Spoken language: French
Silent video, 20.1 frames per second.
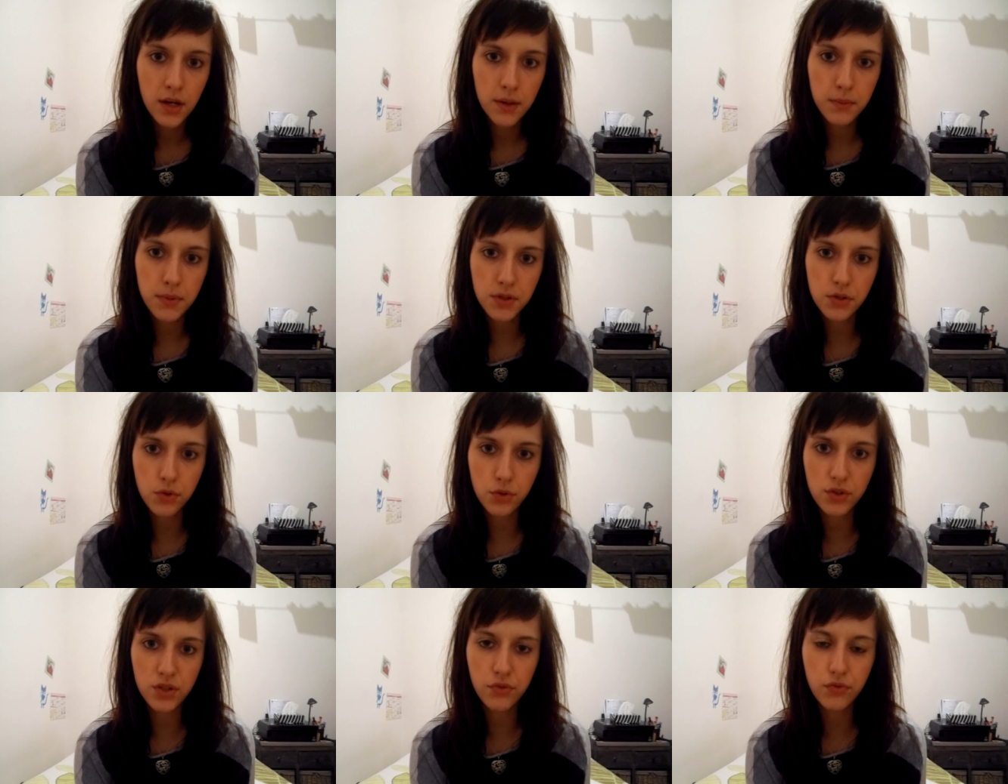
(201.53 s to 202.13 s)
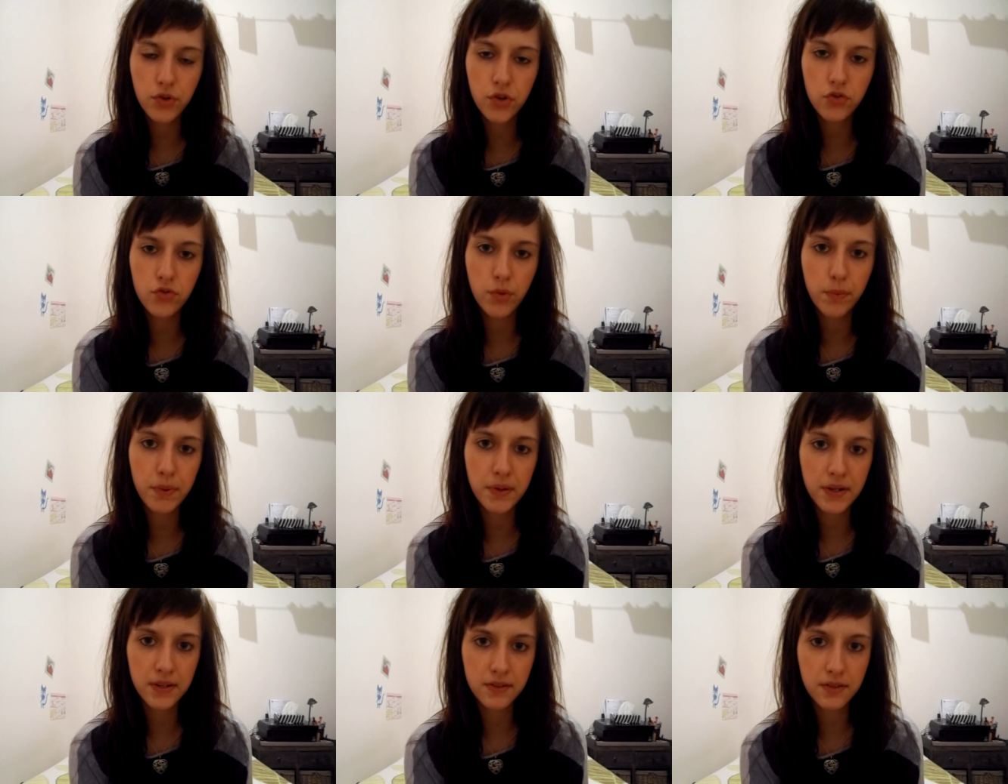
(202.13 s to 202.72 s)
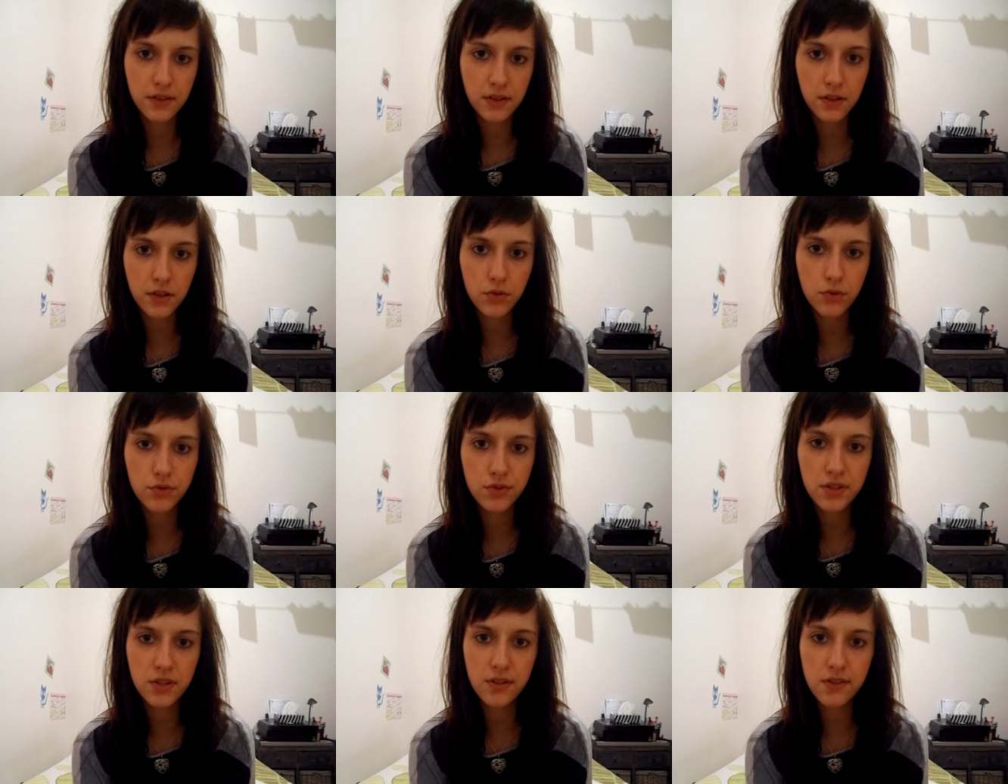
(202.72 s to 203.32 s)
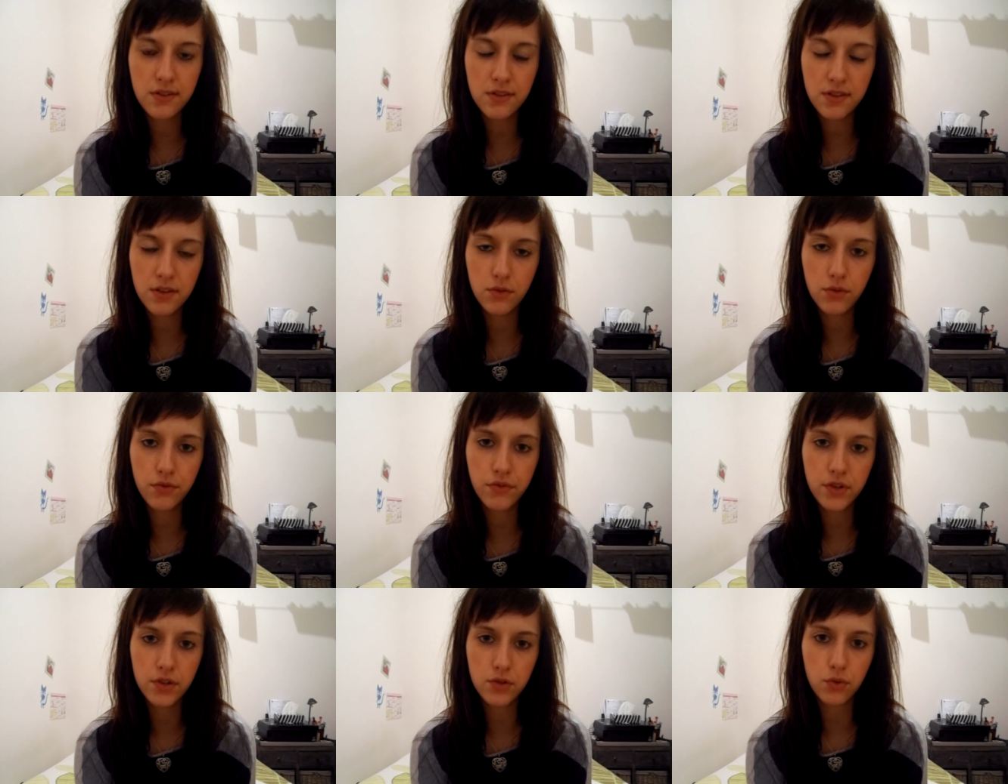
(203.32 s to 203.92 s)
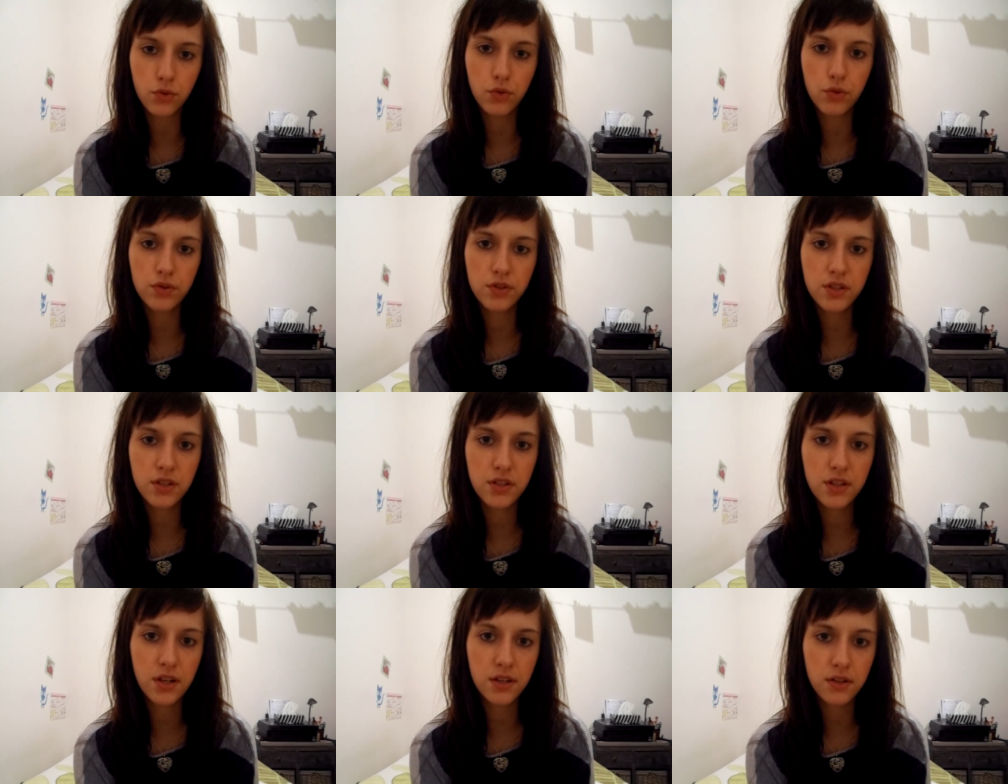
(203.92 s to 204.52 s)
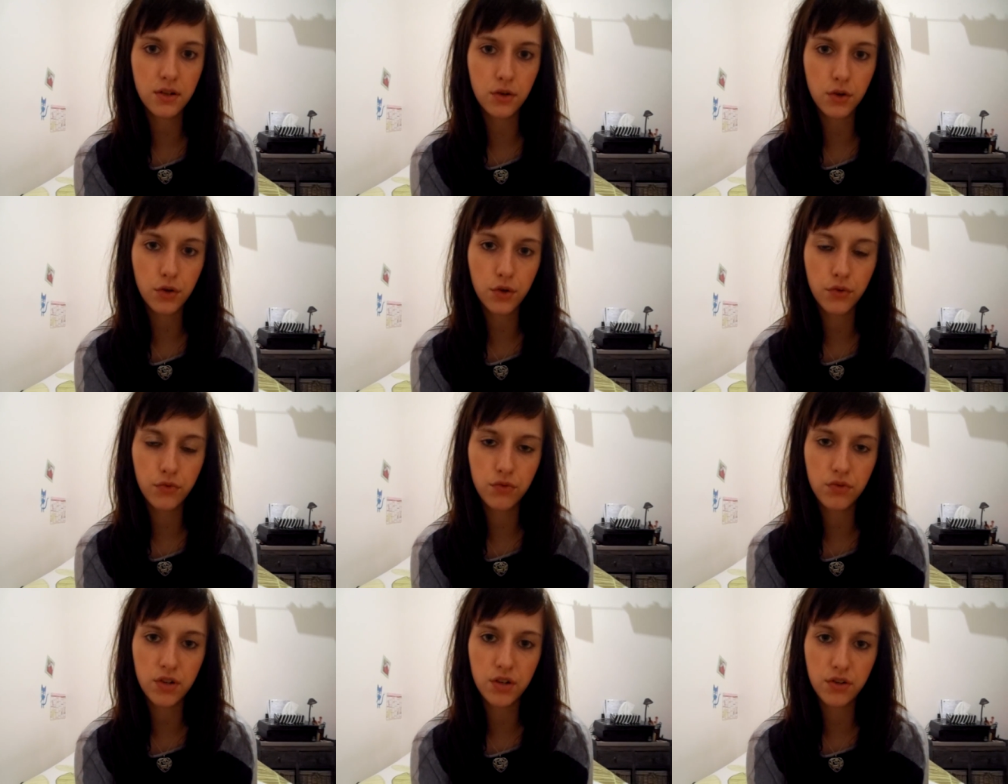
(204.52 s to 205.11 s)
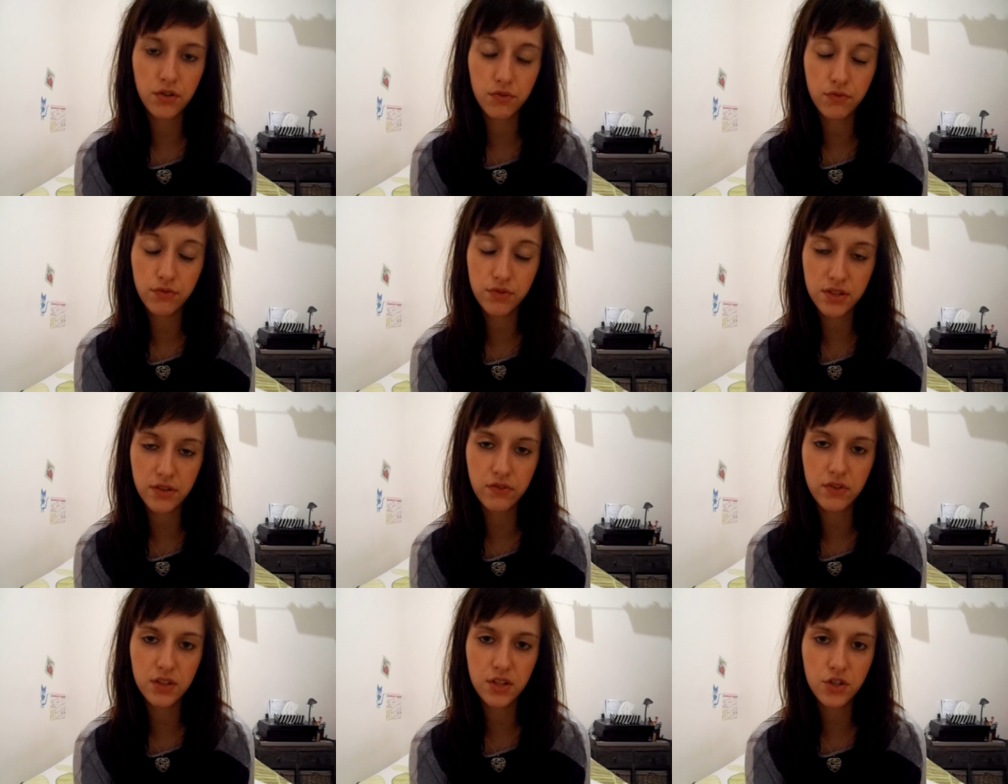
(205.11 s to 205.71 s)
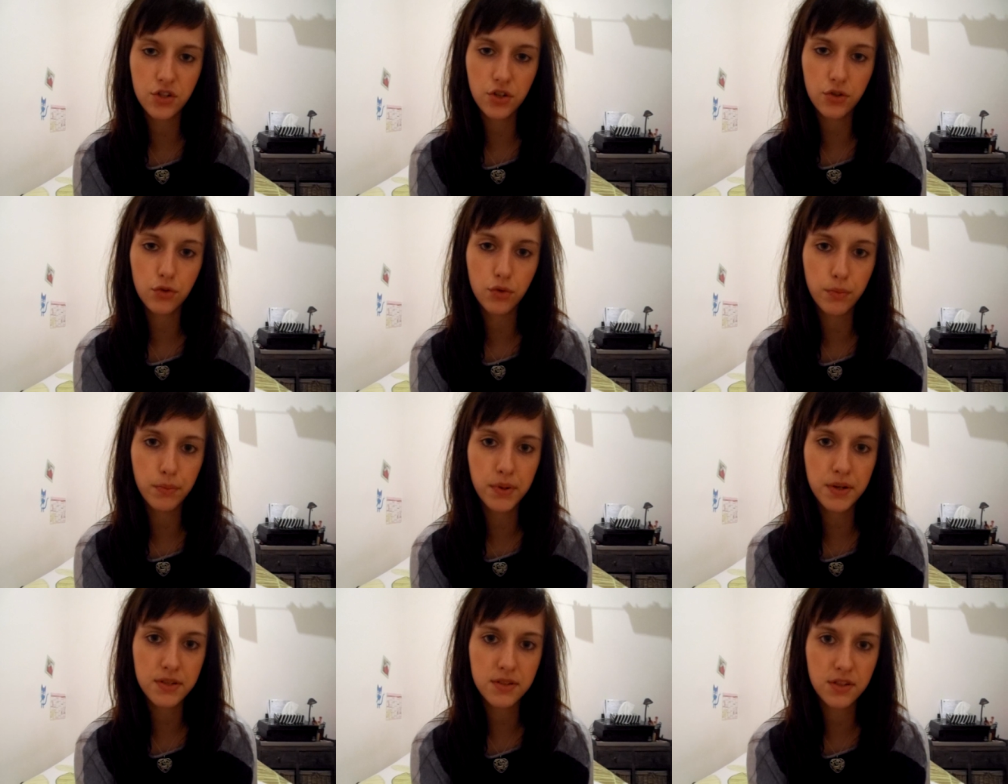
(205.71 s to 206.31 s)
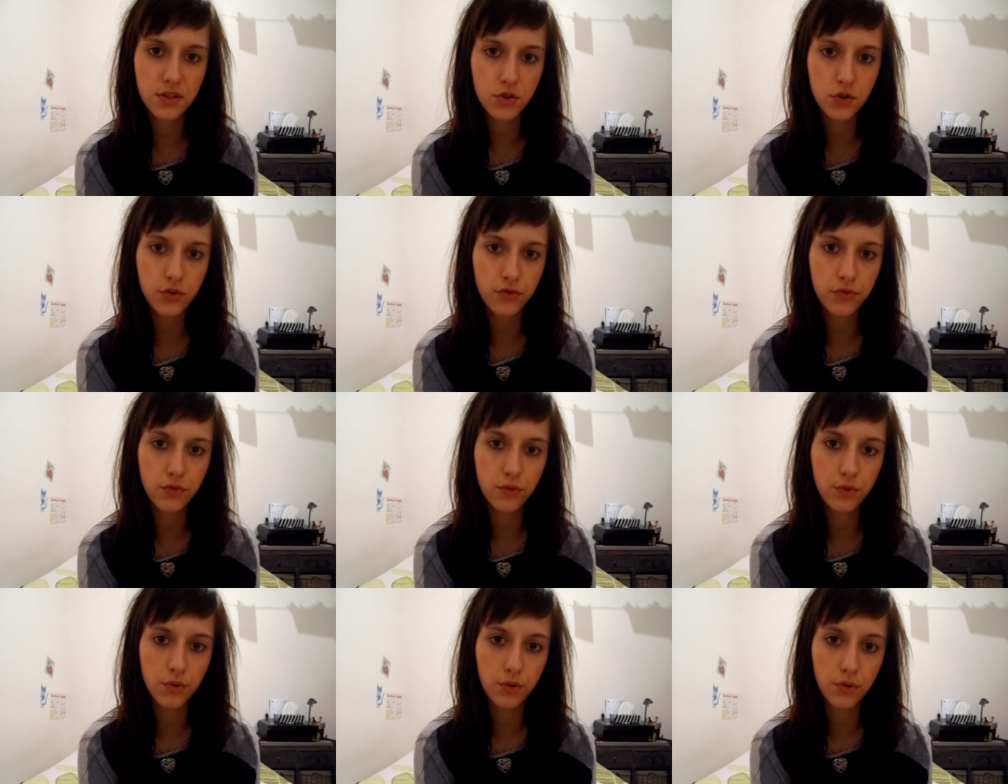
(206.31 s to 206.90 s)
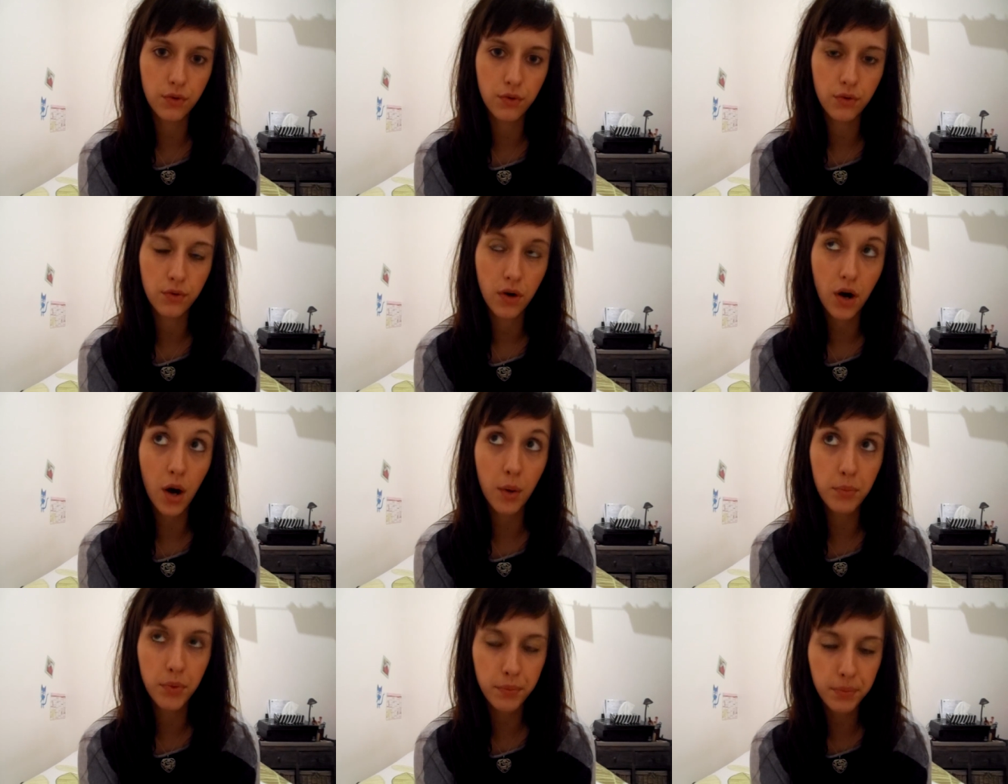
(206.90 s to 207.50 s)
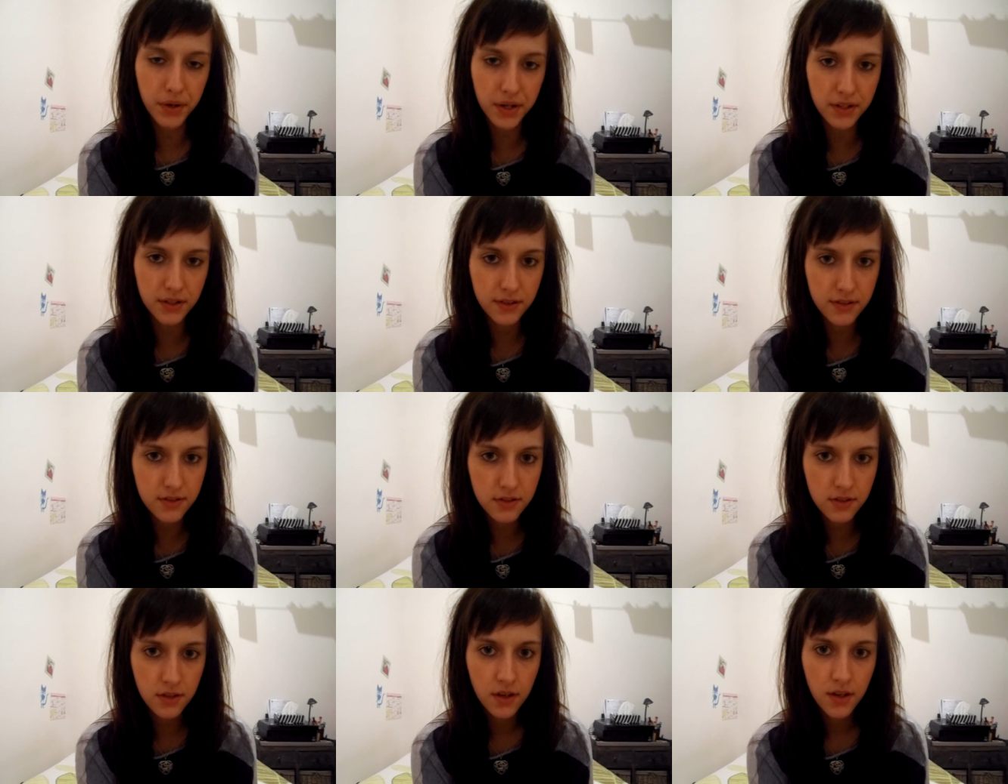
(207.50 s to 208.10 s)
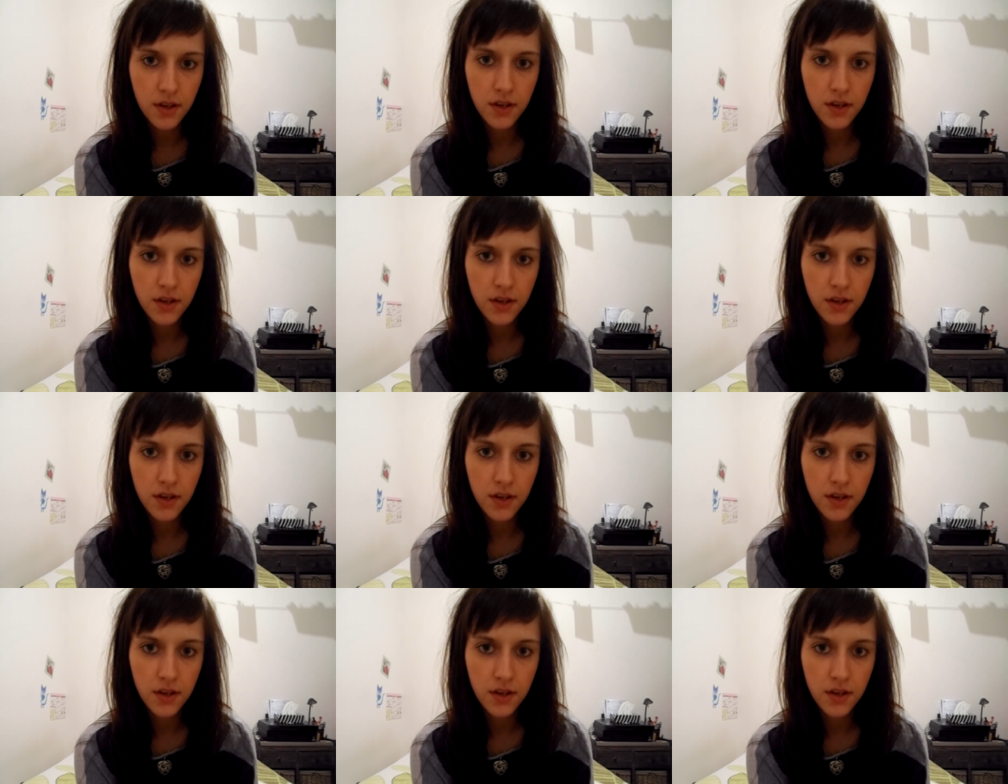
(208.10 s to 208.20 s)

parce que des fois, je vois pas l'intérêt l'utiliser de façon quotidienne, alors que vous, vous avez déjà de base des cheveux euh, à peu près lisses